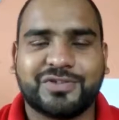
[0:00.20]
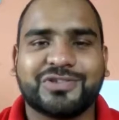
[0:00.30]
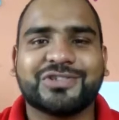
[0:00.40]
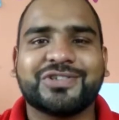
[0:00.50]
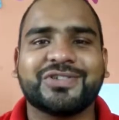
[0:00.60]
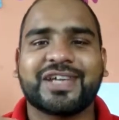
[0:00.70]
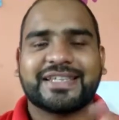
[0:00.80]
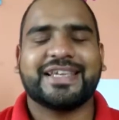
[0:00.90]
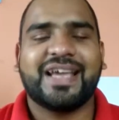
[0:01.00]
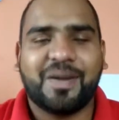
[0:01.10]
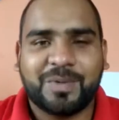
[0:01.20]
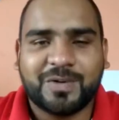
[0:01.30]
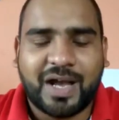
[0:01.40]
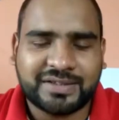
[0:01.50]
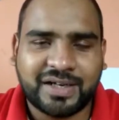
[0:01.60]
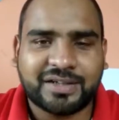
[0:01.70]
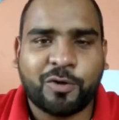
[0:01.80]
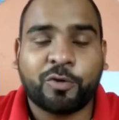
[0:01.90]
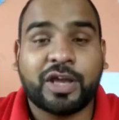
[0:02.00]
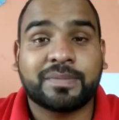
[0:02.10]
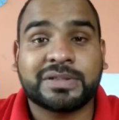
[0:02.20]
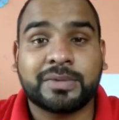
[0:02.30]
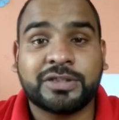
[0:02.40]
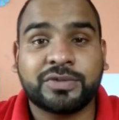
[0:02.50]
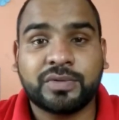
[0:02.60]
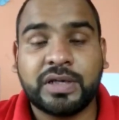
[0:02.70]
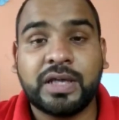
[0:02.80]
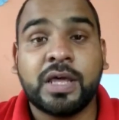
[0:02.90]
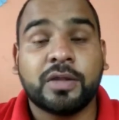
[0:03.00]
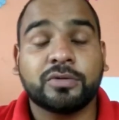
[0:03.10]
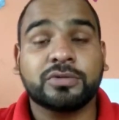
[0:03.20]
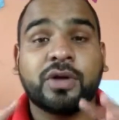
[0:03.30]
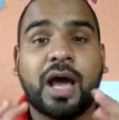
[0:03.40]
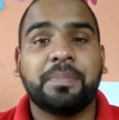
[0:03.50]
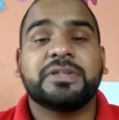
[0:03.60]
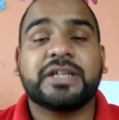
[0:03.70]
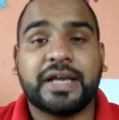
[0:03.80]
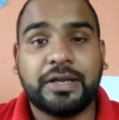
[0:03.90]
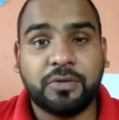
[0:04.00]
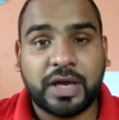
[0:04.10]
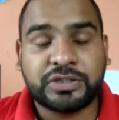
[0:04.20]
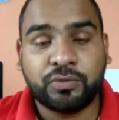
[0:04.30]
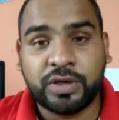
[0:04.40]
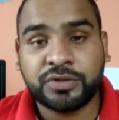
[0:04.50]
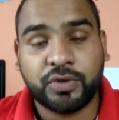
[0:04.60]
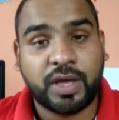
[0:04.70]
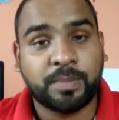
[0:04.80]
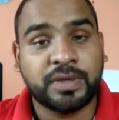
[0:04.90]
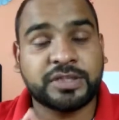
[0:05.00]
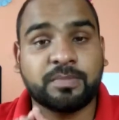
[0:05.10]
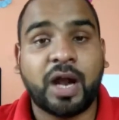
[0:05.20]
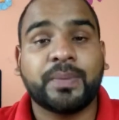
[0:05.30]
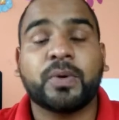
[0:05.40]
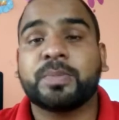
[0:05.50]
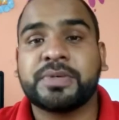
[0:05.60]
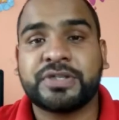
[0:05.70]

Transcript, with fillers: तो दोस्तों कैसे हैं आप लोग आशा करता हूँ कि आप सब अच्छे होंगे दोस्तों आप में से कई लोग ऐसे होंगे जो कि अपने स्मार्टफोन में